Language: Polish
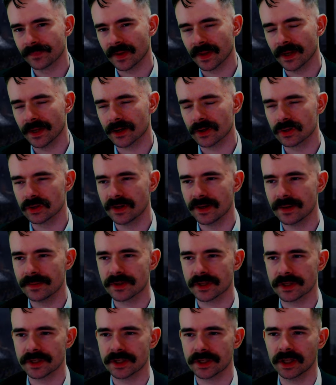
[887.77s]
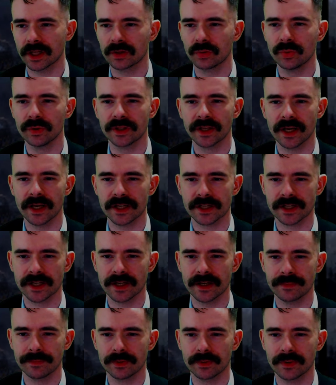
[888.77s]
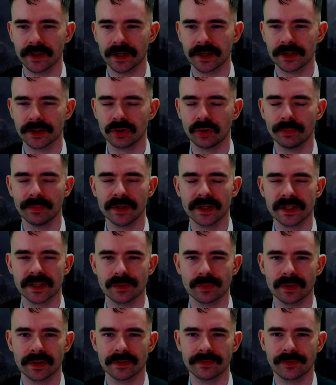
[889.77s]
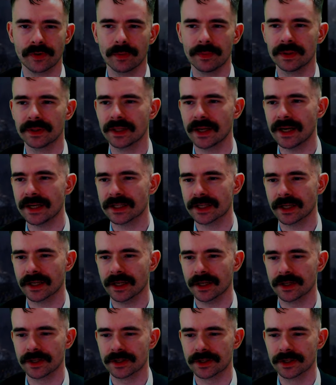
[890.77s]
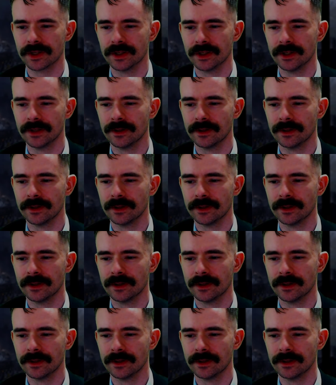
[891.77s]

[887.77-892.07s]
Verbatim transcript: Ja rozumiem, że gdzieś na Twitterze były jakieś domysły, w komentarzach jakieś